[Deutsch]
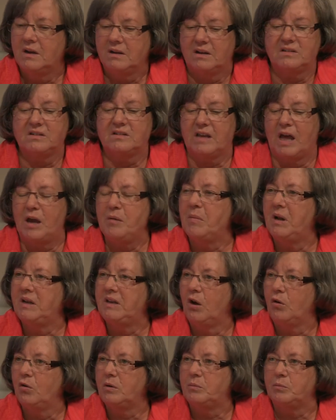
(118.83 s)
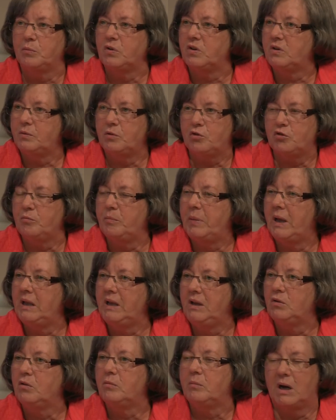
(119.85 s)
Das ist einmal der Rhythmus zwischen
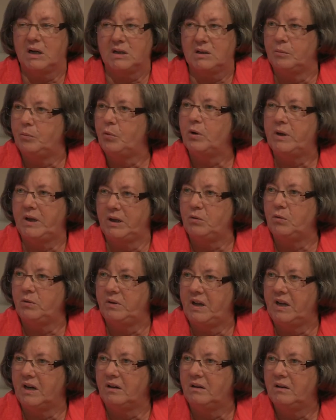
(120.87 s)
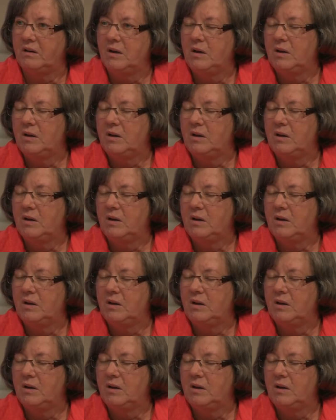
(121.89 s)
Berlin und Magdeburg hin und her.